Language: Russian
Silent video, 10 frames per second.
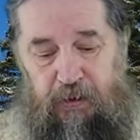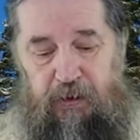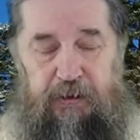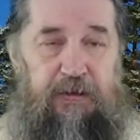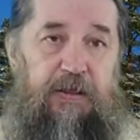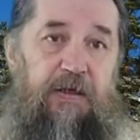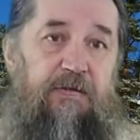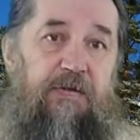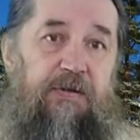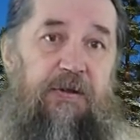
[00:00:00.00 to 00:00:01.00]

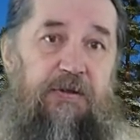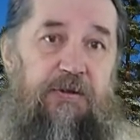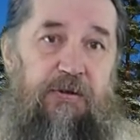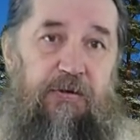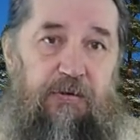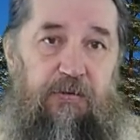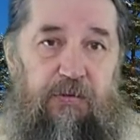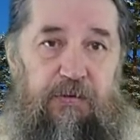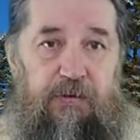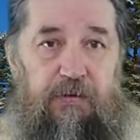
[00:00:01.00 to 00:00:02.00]
рассказывает, что
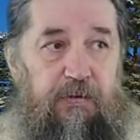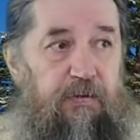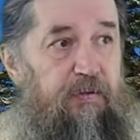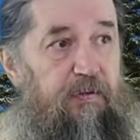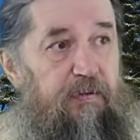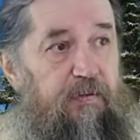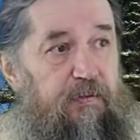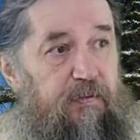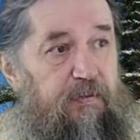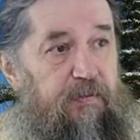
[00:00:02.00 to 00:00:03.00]
он,
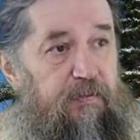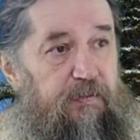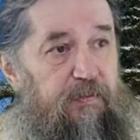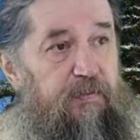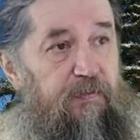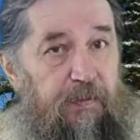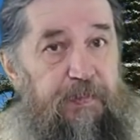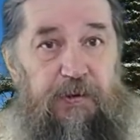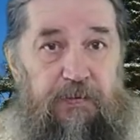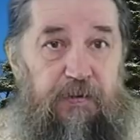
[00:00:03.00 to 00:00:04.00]

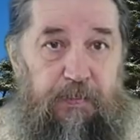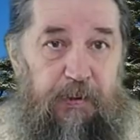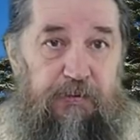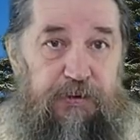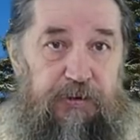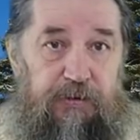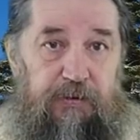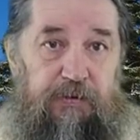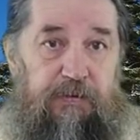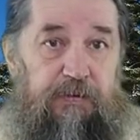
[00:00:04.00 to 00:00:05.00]
во-первых,
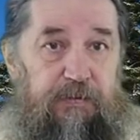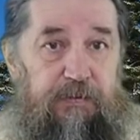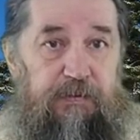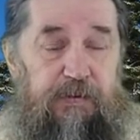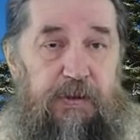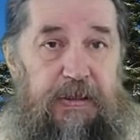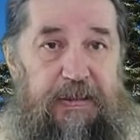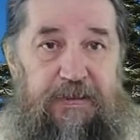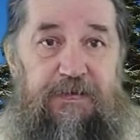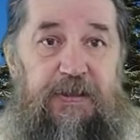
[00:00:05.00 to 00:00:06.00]
получил
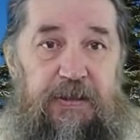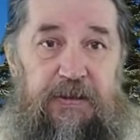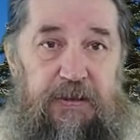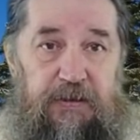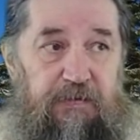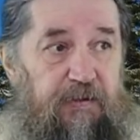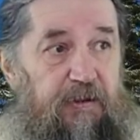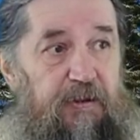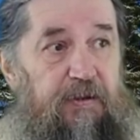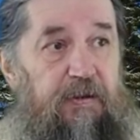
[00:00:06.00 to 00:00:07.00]
свидетельство
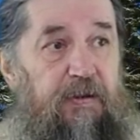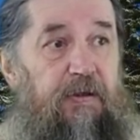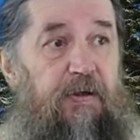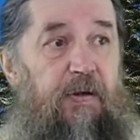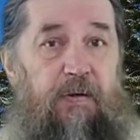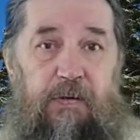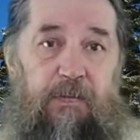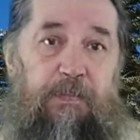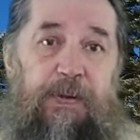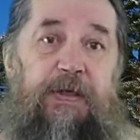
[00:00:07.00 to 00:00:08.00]
или
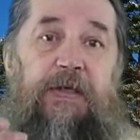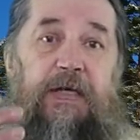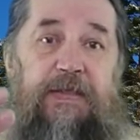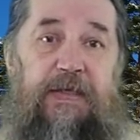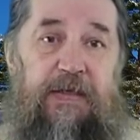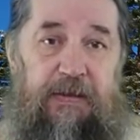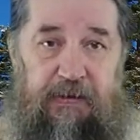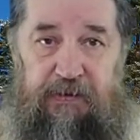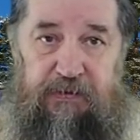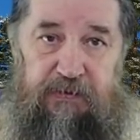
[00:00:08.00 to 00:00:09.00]

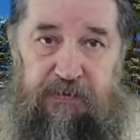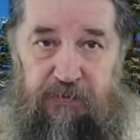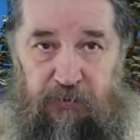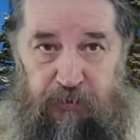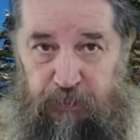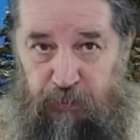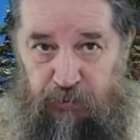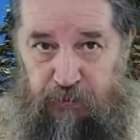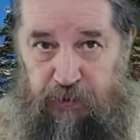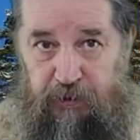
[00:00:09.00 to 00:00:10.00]
приказание от
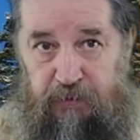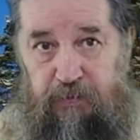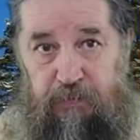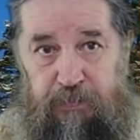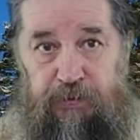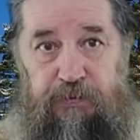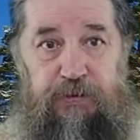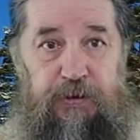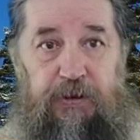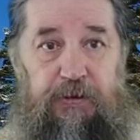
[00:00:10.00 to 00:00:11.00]
Бога,
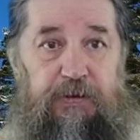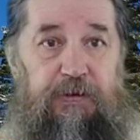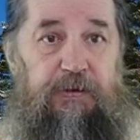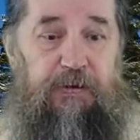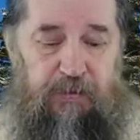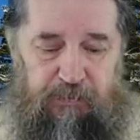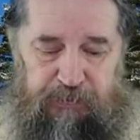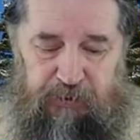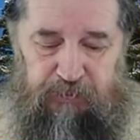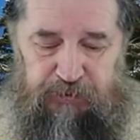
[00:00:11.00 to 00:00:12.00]
получается,
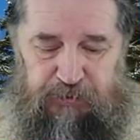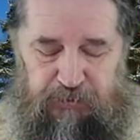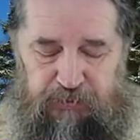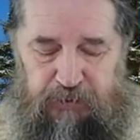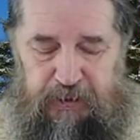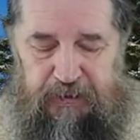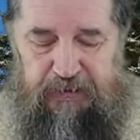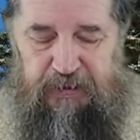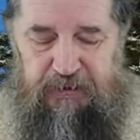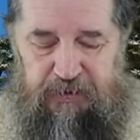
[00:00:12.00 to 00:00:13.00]
потому что он
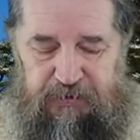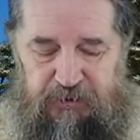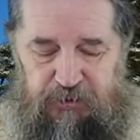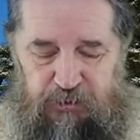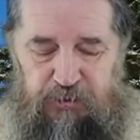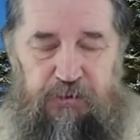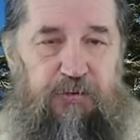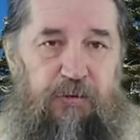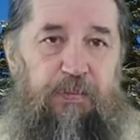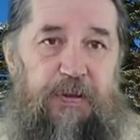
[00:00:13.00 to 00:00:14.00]
сказал, что тот,
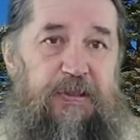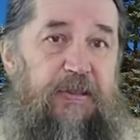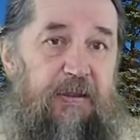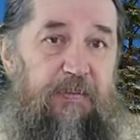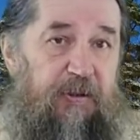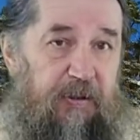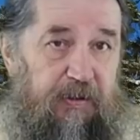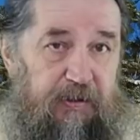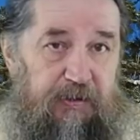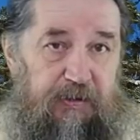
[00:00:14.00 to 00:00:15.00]
кто послал меня
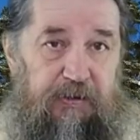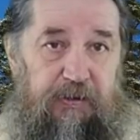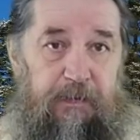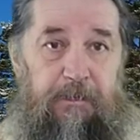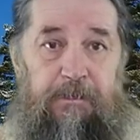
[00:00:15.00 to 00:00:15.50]
крестить,